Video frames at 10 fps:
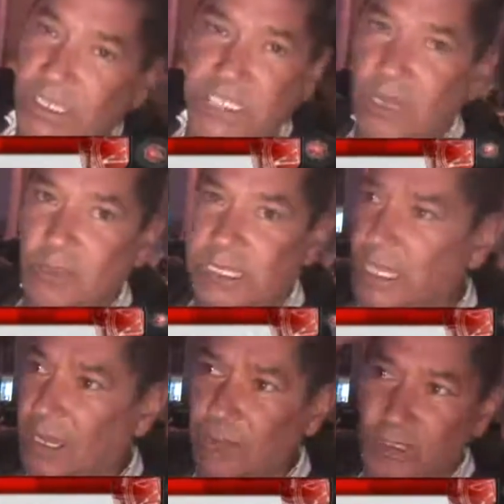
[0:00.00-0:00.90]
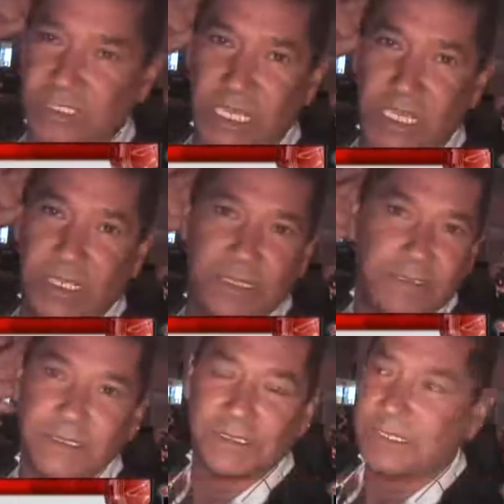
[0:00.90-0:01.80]
y salió el del camión
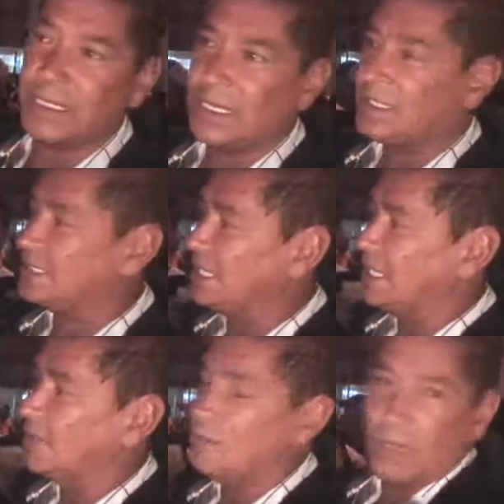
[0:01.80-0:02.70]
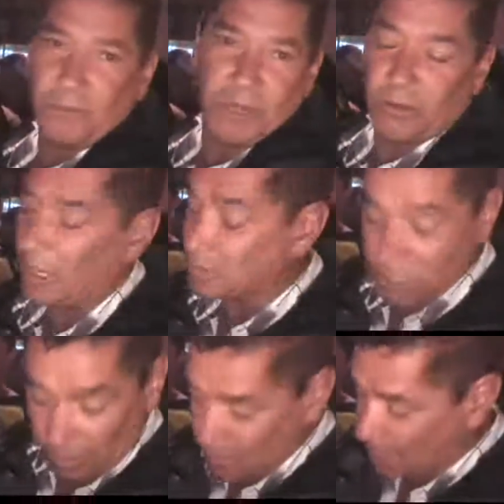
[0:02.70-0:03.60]
sin sin ninguna
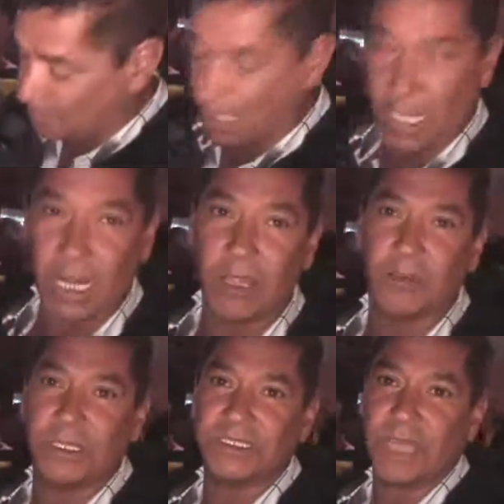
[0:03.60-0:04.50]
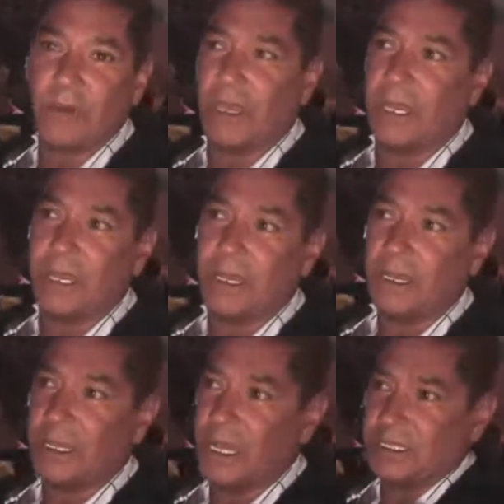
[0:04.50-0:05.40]
precaución de mirar a dónde estaba el,
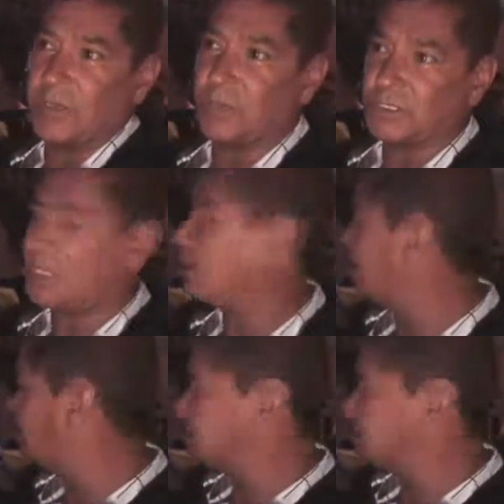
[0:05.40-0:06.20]
el tipo, sino que lo